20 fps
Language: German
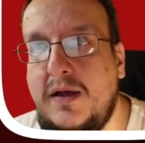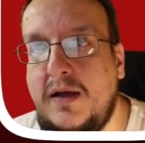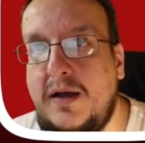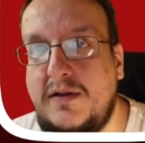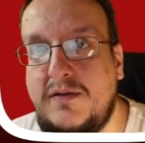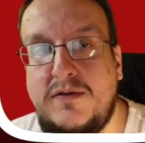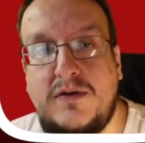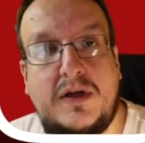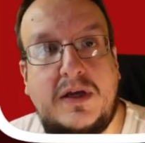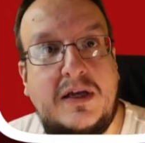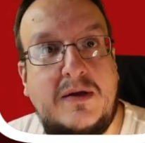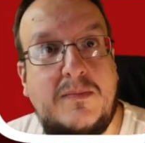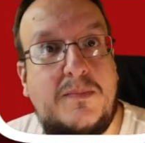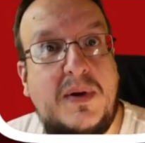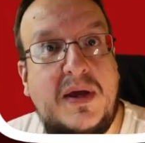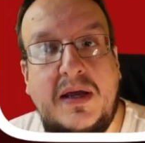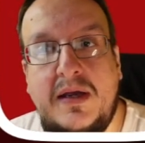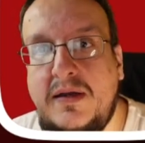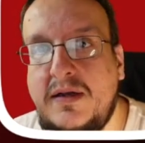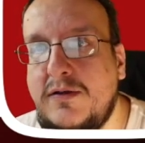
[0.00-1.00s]
also Ring
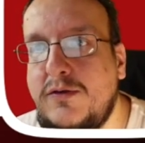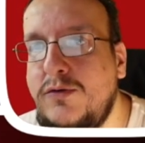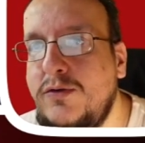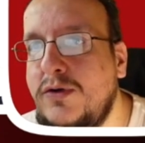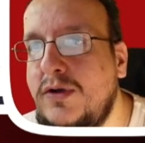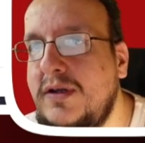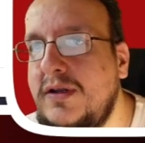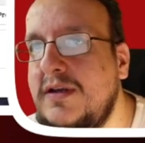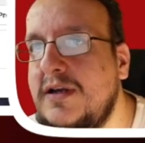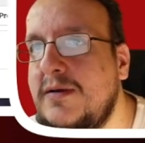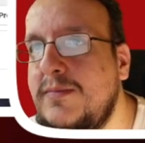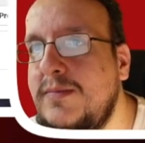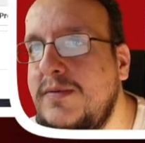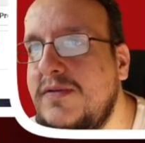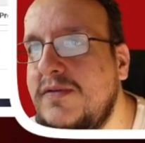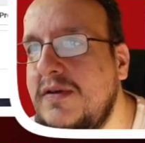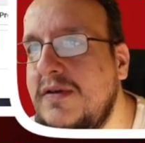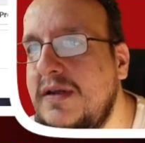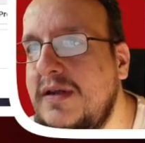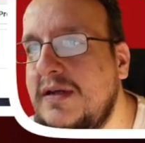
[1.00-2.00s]
B natürlich habe ich
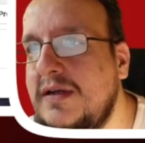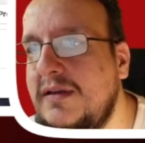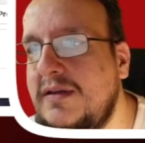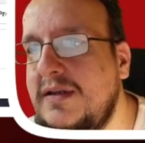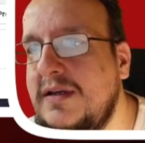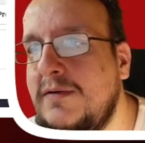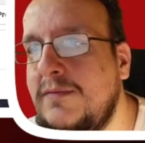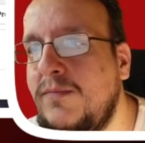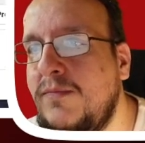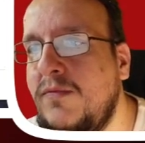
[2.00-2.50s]
es genannt, ja.